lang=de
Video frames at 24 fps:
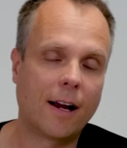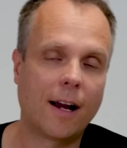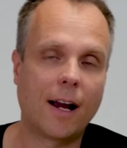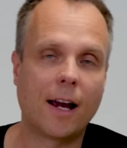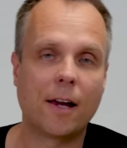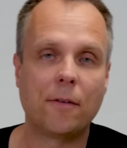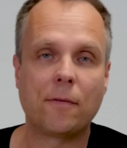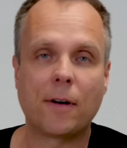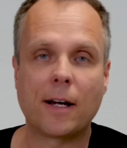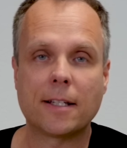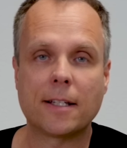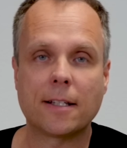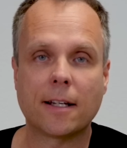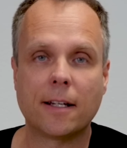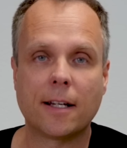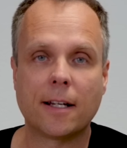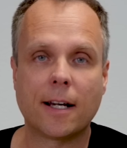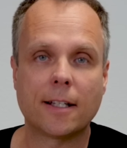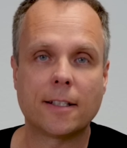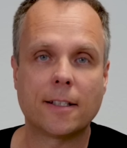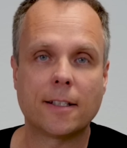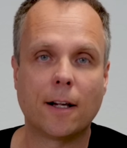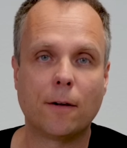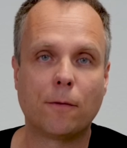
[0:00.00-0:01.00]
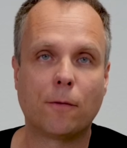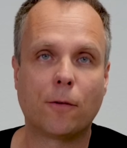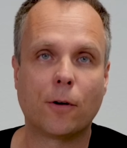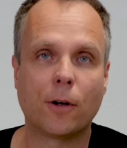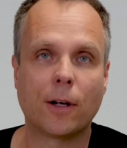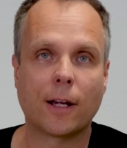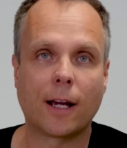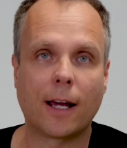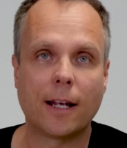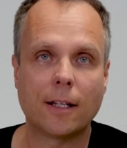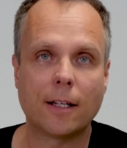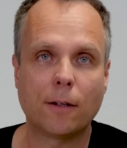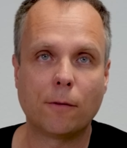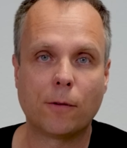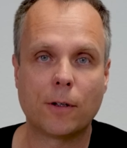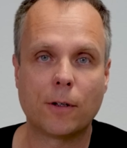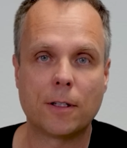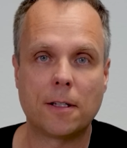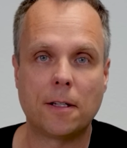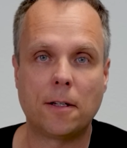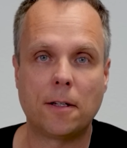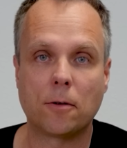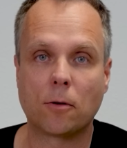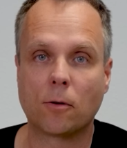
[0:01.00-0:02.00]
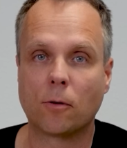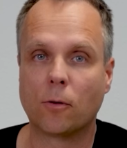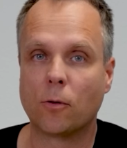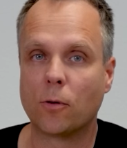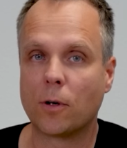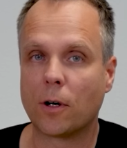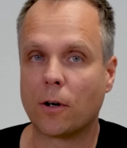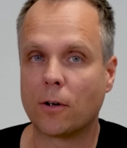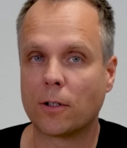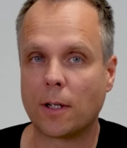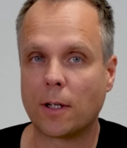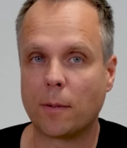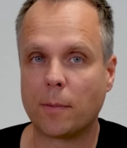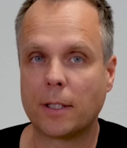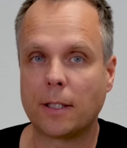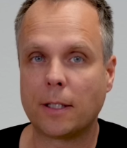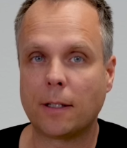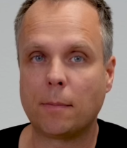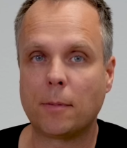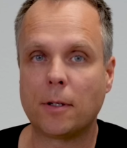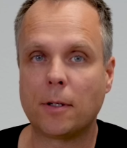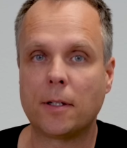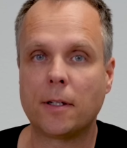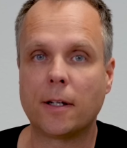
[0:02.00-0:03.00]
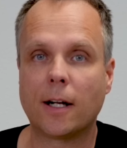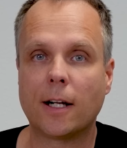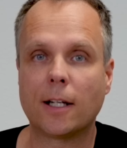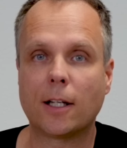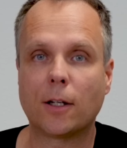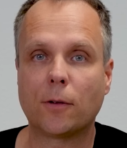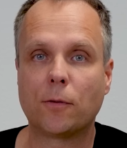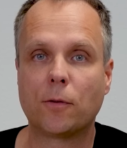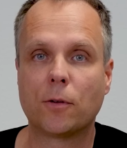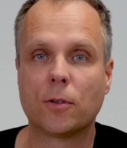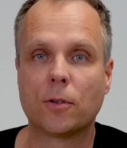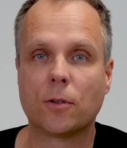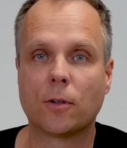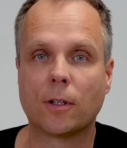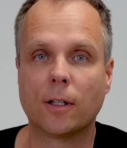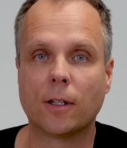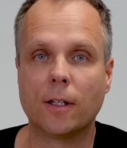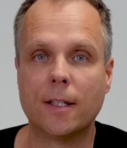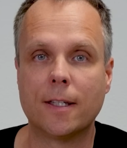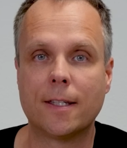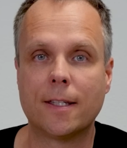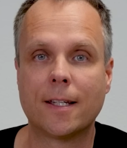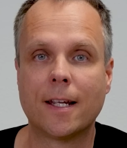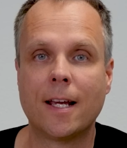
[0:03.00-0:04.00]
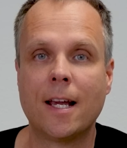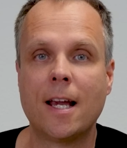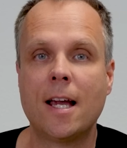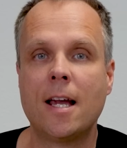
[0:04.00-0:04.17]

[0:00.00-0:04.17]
Ein weiterer Nachteil von Rentenversicherung oder auch der betrieblichen Altersvorsorge ist,